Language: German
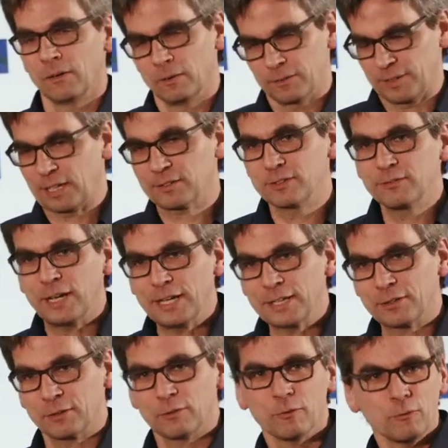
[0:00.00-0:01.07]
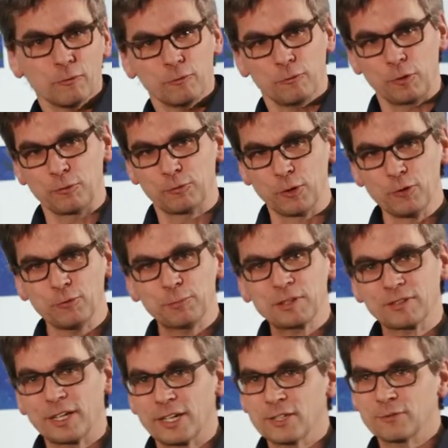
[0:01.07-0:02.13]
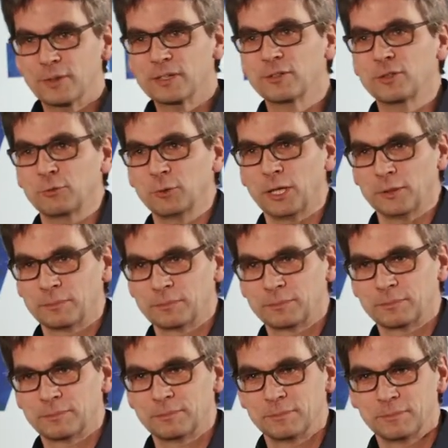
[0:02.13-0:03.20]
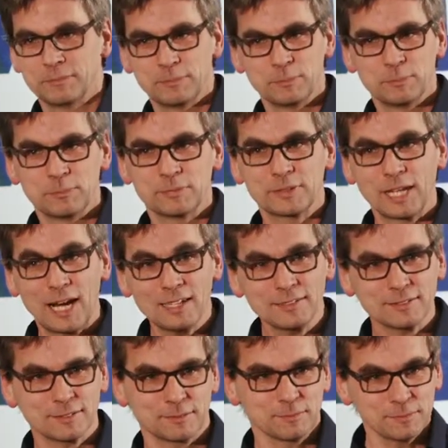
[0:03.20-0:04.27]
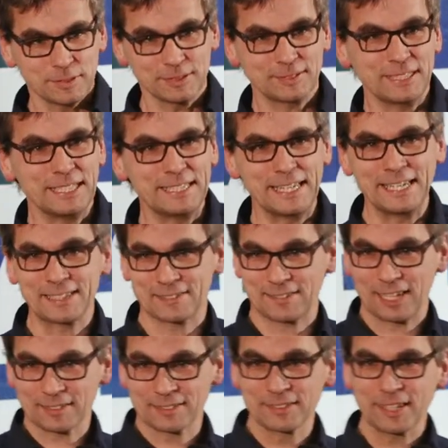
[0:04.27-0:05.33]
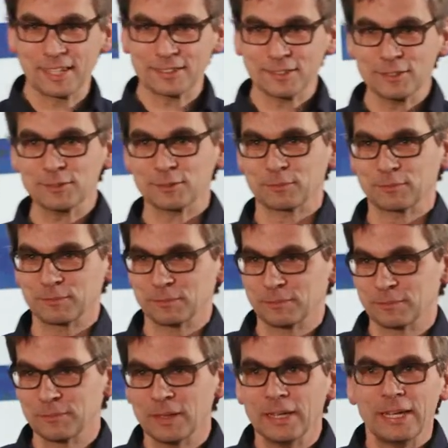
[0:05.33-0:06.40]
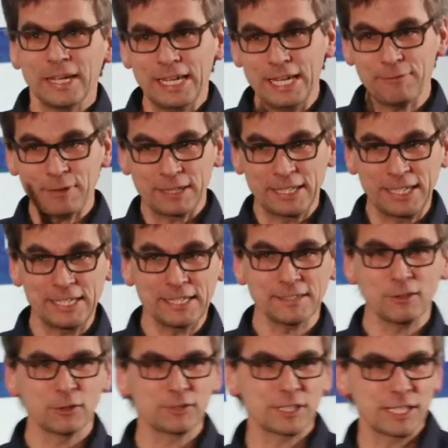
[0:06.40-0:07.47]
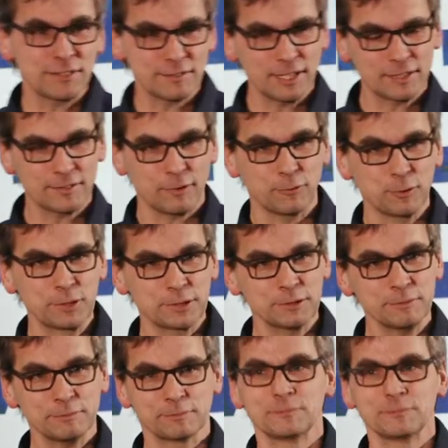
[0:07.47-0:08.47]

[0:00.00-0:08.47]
Sachsenweit von 5 bis 23 Uhr. Das ist die Idee des Sachsentaktes. Eva Jenichen aus Dresden hat es erfunden.